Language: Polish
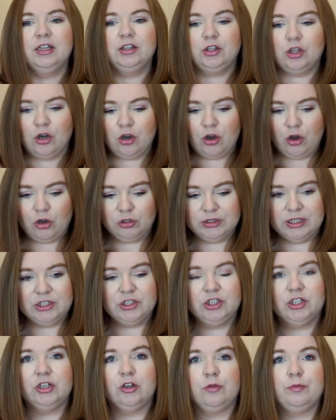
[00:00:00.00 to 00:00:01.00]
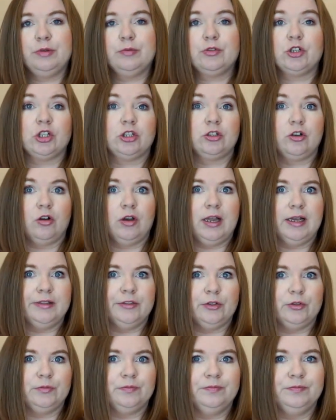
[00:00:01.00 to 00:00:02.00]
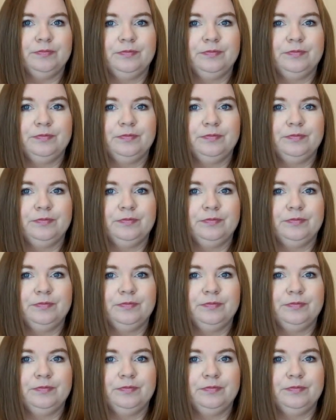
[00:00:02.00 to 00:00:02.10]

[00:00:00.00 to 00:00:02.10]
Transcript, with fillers: to ona się robi przed kolano.